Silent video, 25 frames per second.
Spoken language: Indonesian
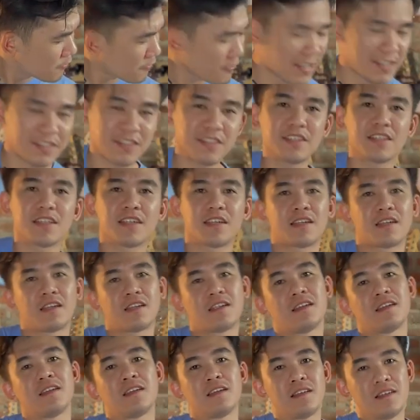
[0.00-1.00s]
Fester
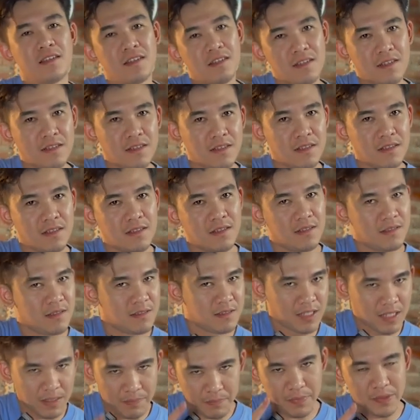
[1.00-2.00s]

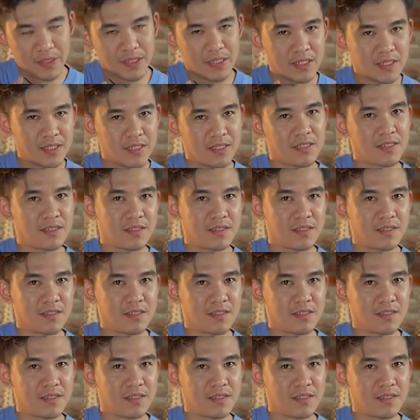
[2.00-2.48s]
Tapi